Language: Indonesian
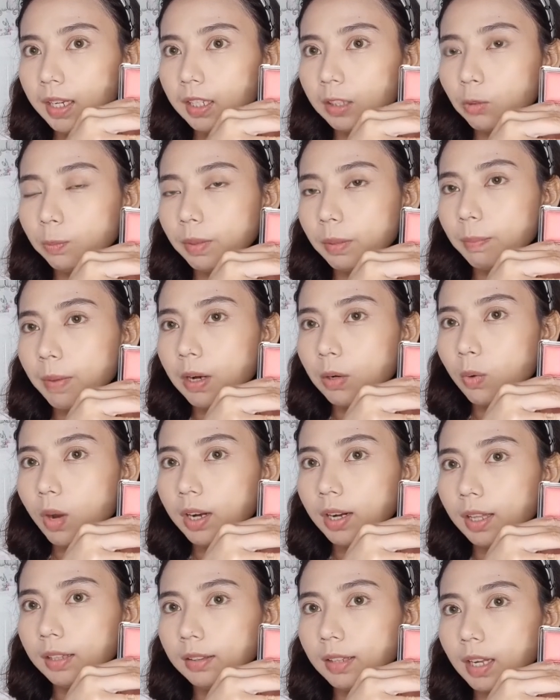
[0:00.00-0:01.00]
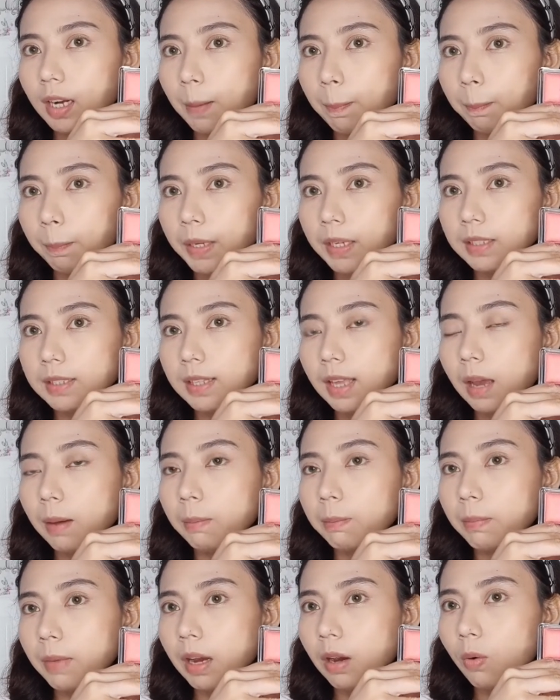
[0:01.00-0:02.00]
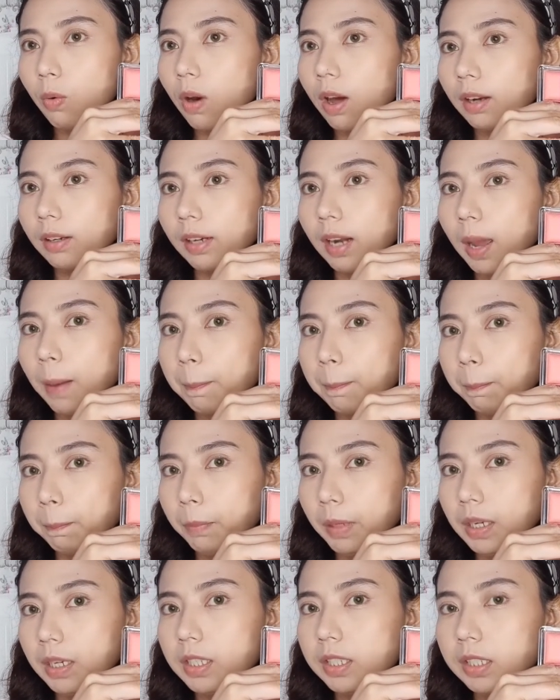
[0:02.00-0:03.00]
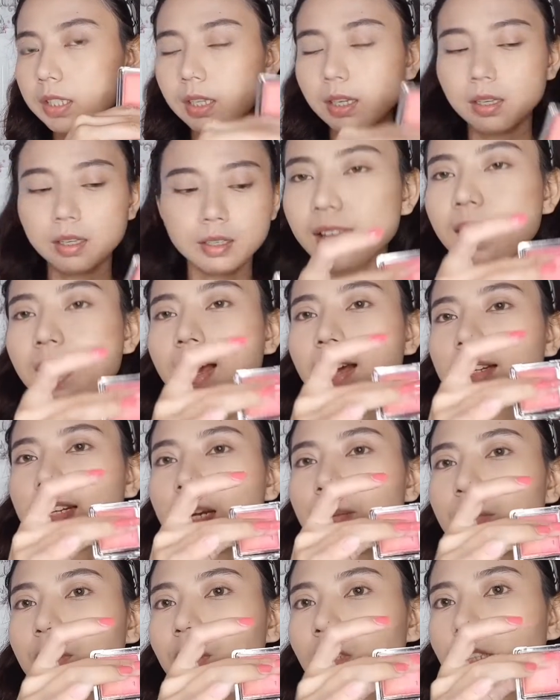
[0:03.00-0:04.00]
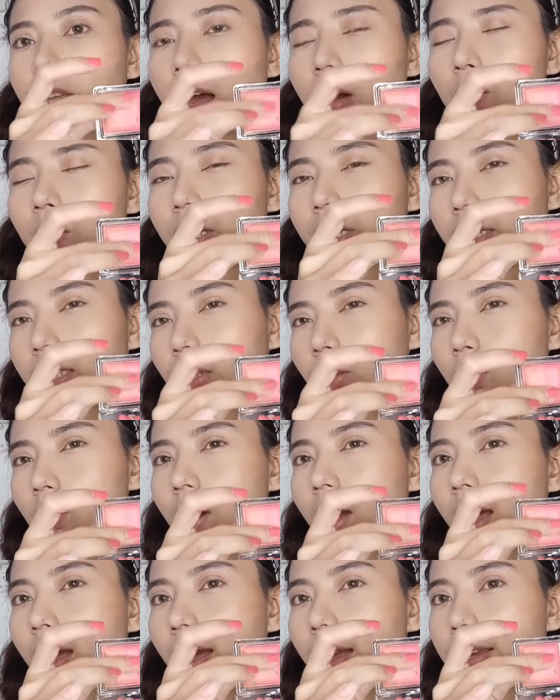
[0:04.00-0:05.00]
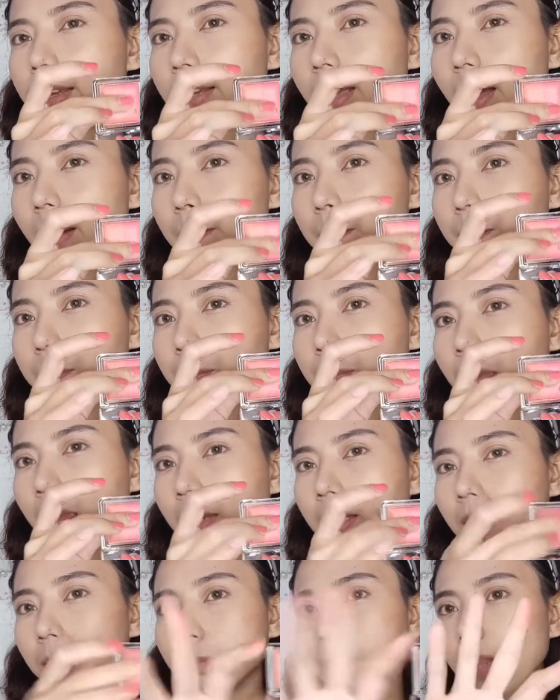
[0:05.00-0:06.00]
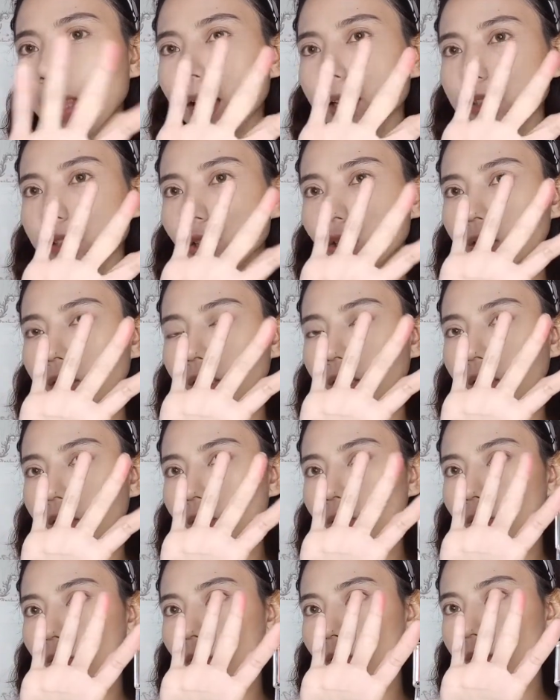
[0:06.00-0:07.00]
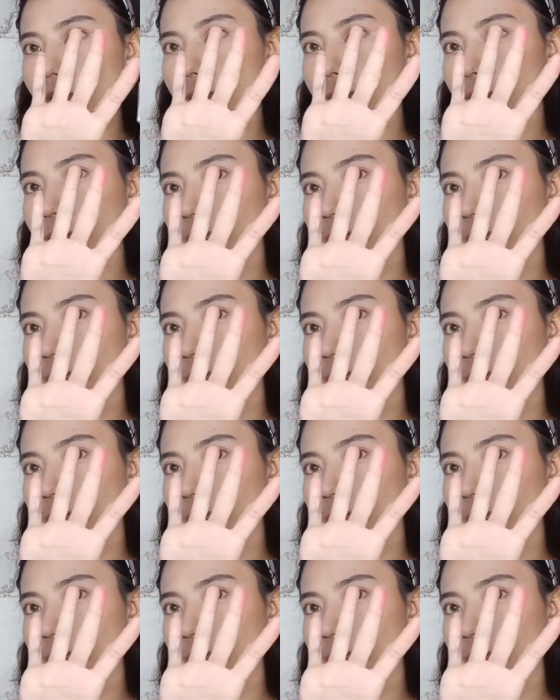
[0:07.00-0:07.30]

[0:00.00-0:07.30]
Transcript: Ini tuh perpaduan antara pink sama warna peach. Dan menurut aku ini tuh kayak bake blush on gitu.